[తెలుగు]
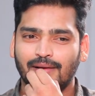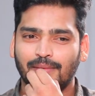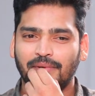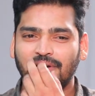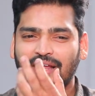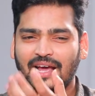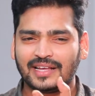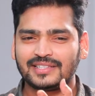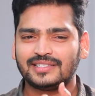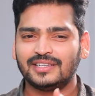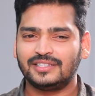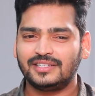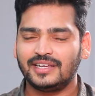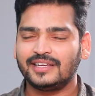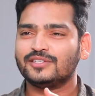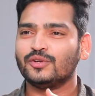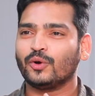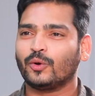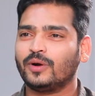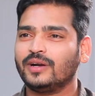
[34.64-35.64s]
బట్ uh, ఆ
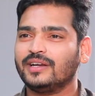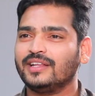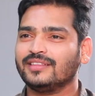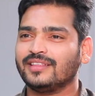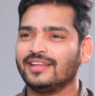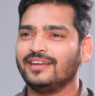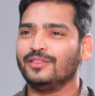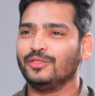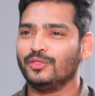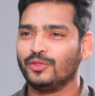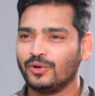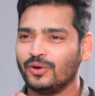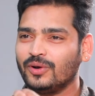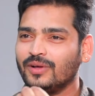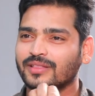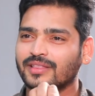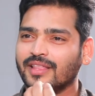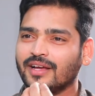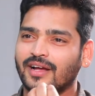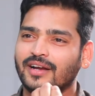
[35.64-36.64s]
సిచ్యువేషన్ ఒక్కటి తను ఎందుకో
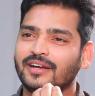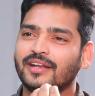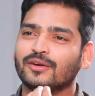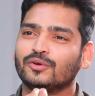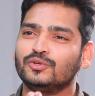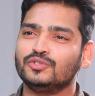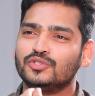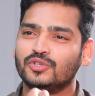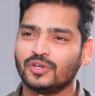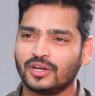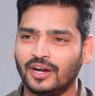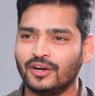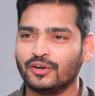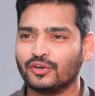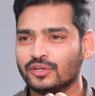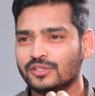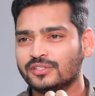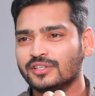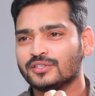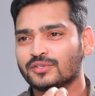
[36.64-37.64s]
అంత అంటే కొంచెం
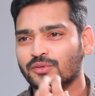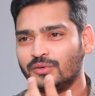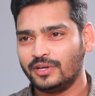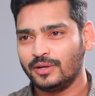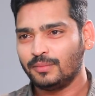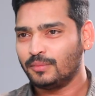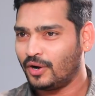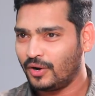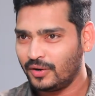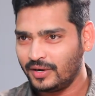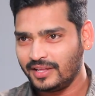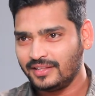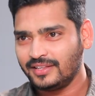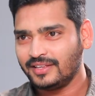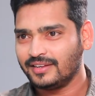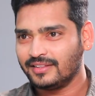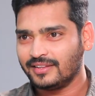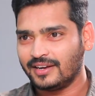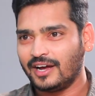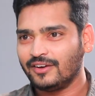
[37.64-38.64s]
కంట్రోల్ చేసుకుంటే బాగుండేది
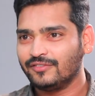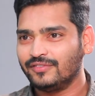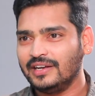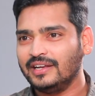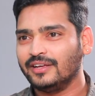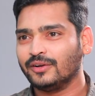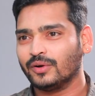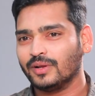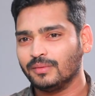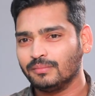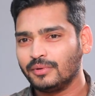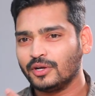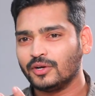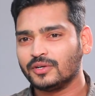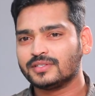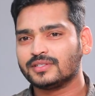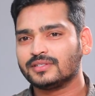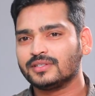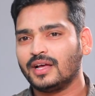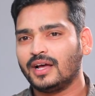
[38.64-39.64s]
అని నా ఫీలింగ్ కూడా
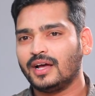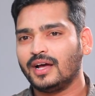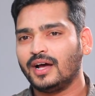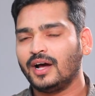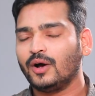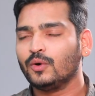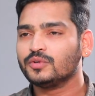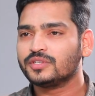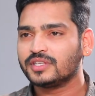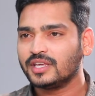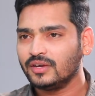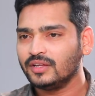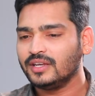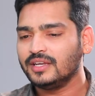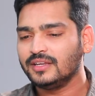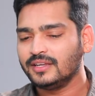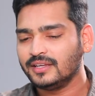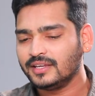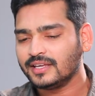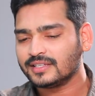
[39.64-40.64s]
బికాస్ ఆ హౌస్కి
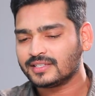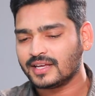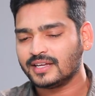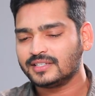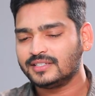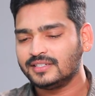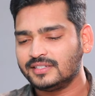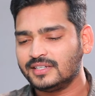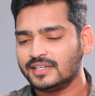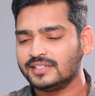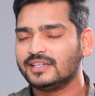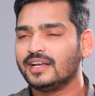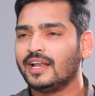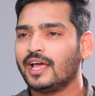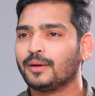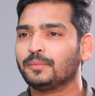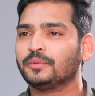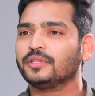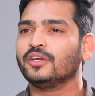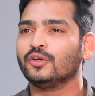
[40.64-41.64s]
ఇన్కేస్ ఆ సిచ్యువేషన్
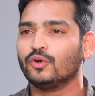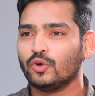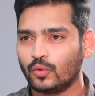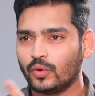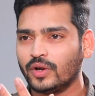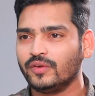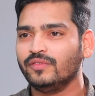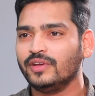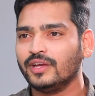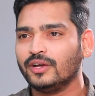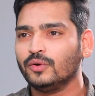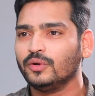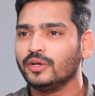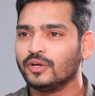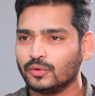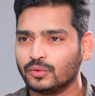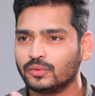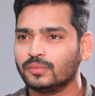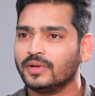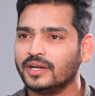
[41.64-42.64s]
లేకపోతే ఇంకో వన్ వీక్
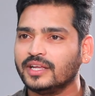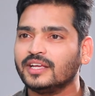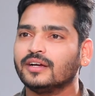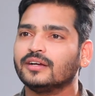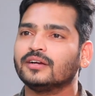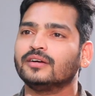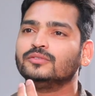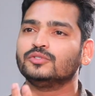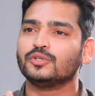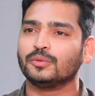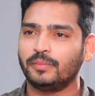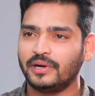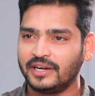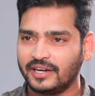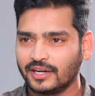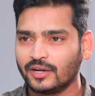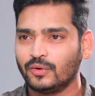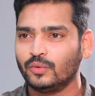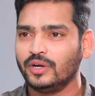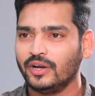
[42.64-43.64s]
ఇంకో ఇంకా కొంచెం
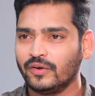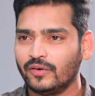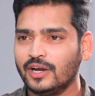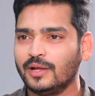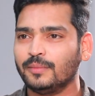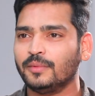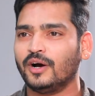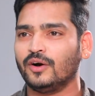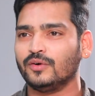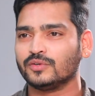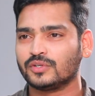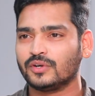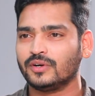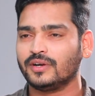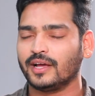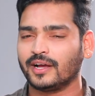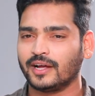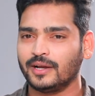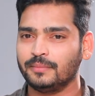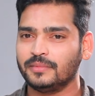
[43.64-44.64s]
బెటర్గా ఉండేవాళ్ళేమో హౌస్లో
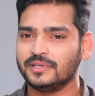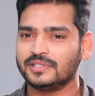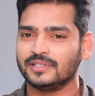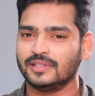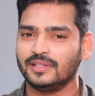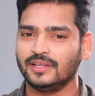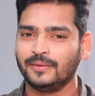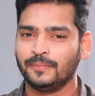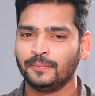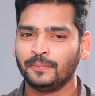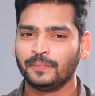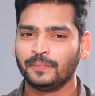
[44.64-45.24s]
నాకు అనిపించింది